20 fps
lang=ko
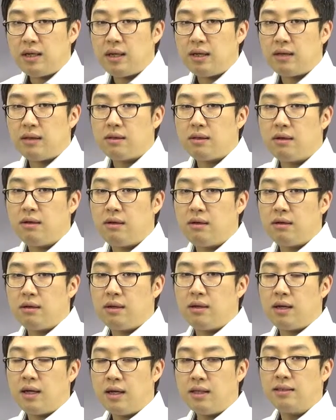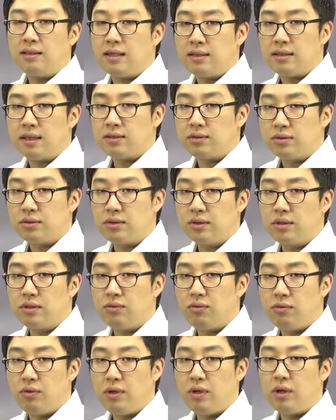대해서 항상 자주
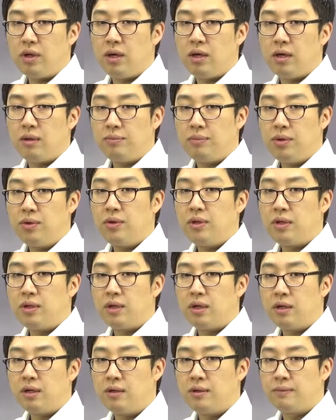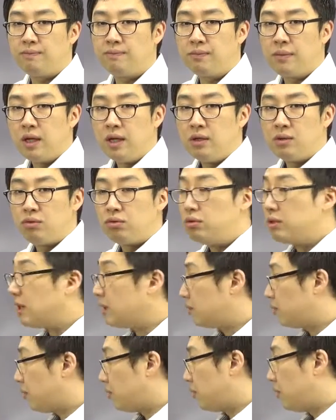쓰는 위, 어, 표현인데요. 둘
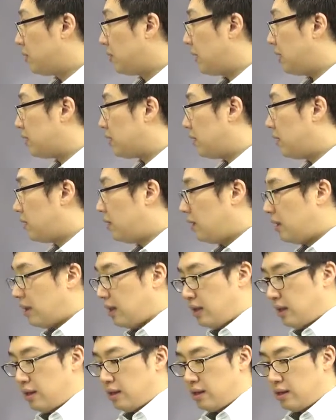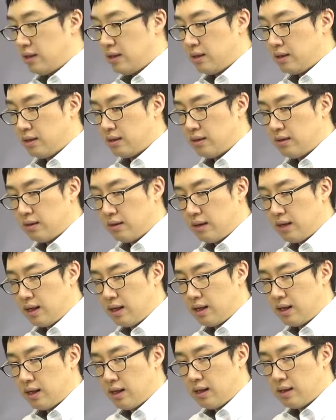다 조동사죠. 어,
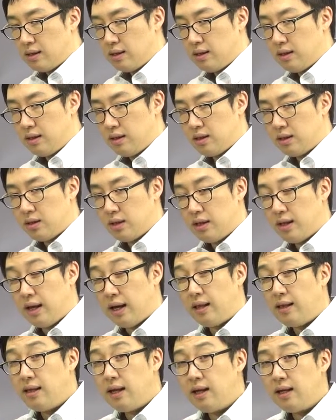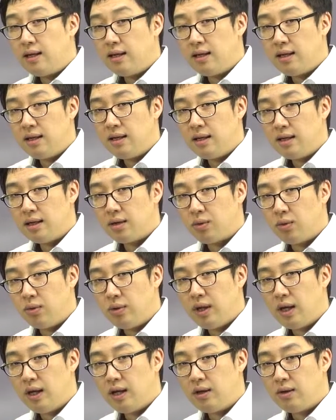그런데 이 옛날
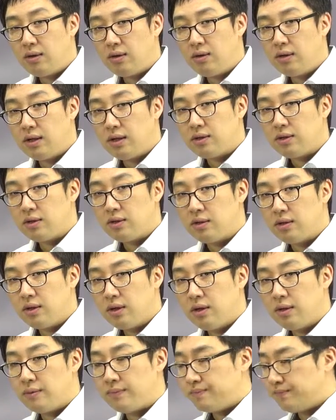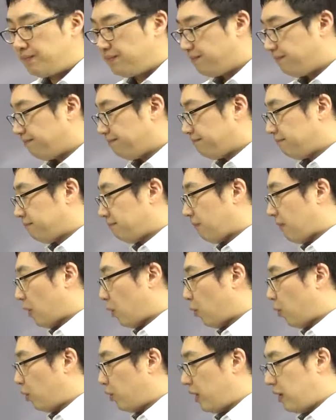고대 영어에서는요.
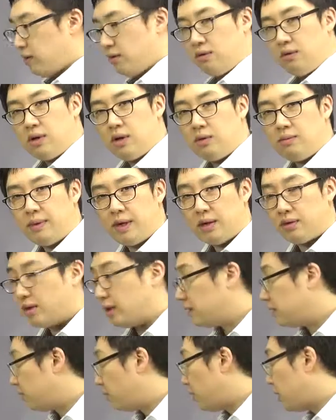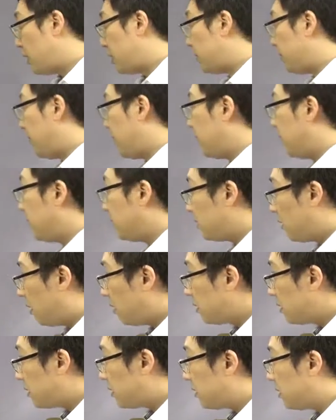고대 영어라고 말해도 되는지 모르겠지만 하,
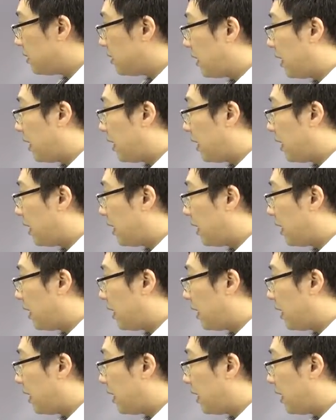어쨌든